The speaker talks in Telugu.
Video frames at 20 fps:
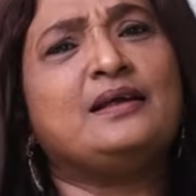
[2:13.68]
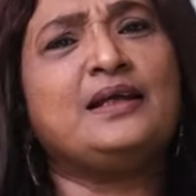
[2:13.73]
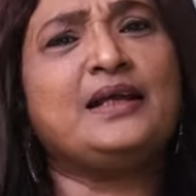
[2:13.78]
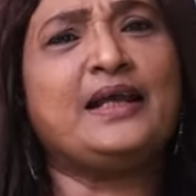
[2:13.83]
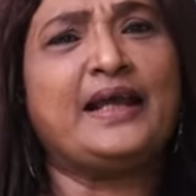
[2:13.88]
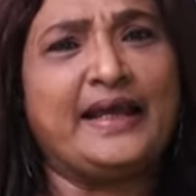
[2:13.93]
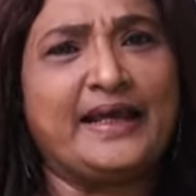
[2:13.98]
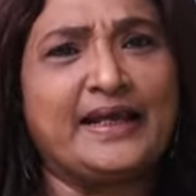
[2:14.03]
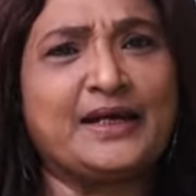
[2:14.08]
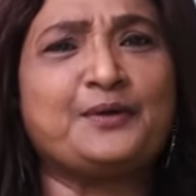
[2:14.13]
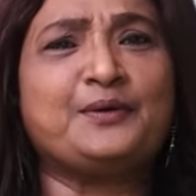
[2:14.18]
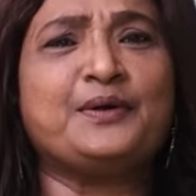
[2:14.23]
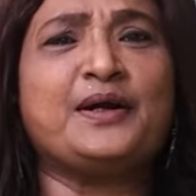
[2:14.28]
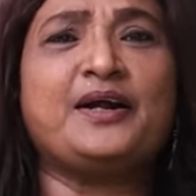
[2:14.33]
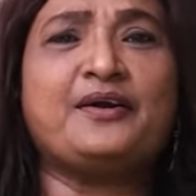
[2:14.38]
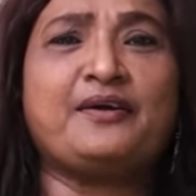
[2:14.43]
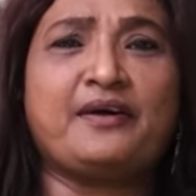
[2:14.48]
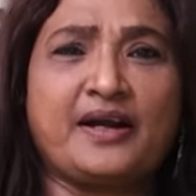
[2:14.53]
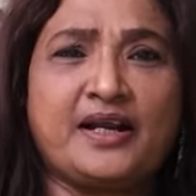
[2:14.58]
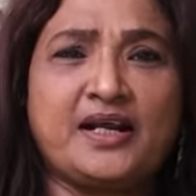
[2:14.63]
ఈ హెయిర్ కూడా
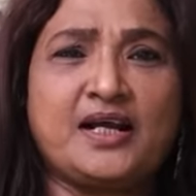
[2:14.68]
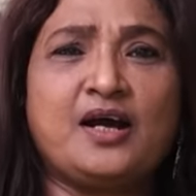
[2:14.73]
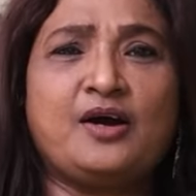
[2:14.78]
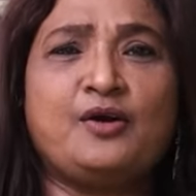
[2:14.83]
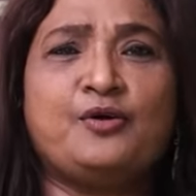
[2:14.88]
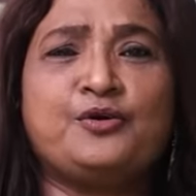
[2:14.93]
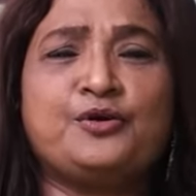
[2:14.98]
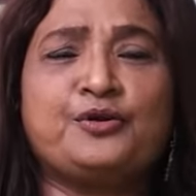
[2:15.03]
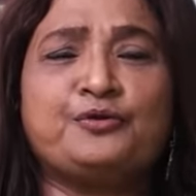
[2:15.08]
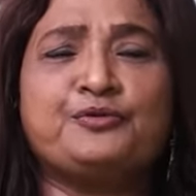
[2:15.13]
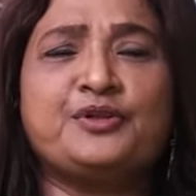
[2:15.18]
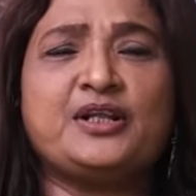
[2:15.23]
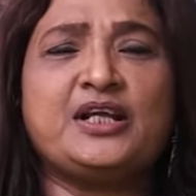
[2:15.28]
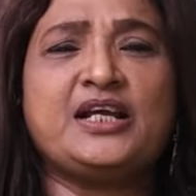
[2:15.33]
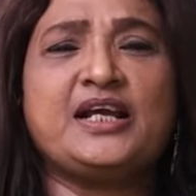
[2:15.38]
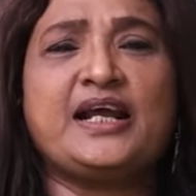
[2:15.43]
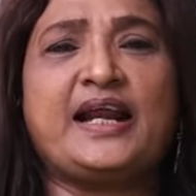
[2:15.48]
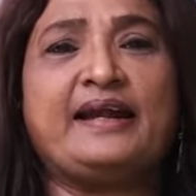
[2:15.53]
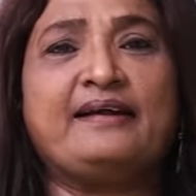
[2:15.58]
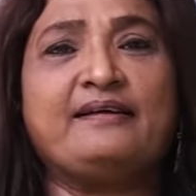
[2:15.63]
డ్రైగా ఉంటుంది
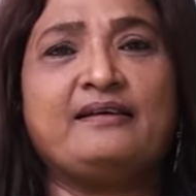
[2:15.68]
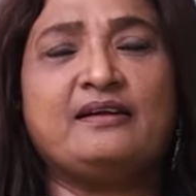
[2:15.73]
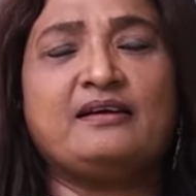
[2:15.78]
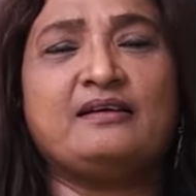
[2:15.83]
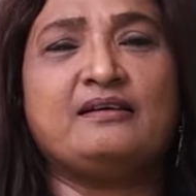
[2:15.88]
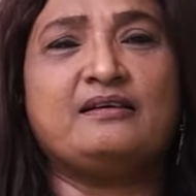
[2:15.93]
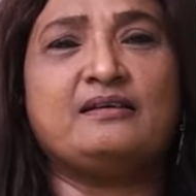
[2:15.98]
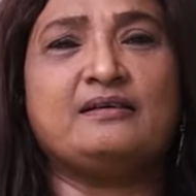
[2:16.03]
అండ్